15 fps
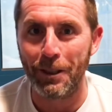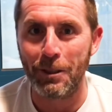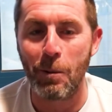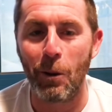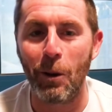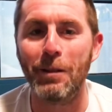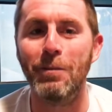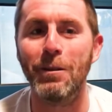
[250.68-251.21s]

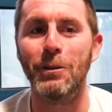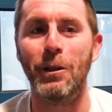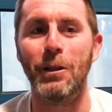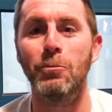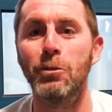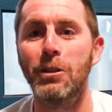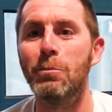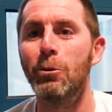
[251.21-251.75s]
espérant avoir un, un
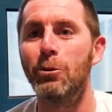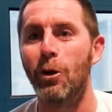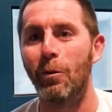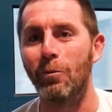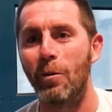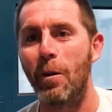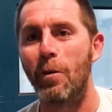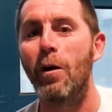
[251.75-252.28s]
aussi beau temps.
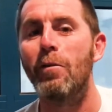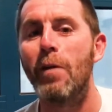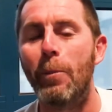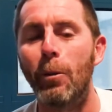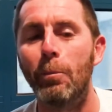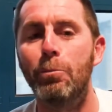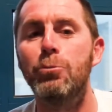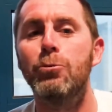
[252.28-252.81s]
On va,
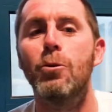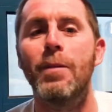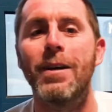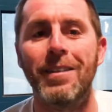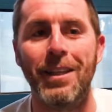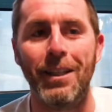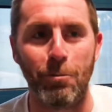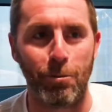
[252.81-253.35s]
prendre plus de
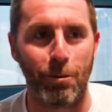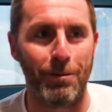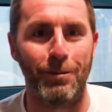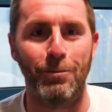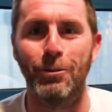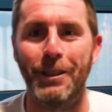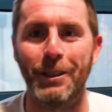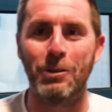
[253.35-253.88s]
baskets
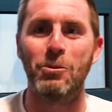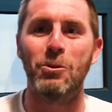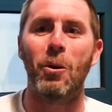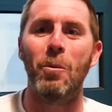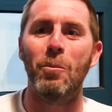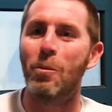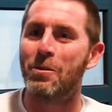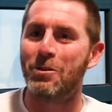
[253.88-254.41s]

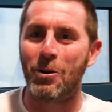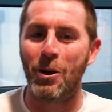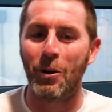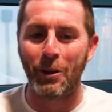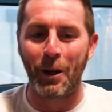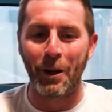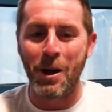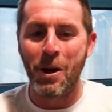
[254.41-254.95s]
parce que là, on n'a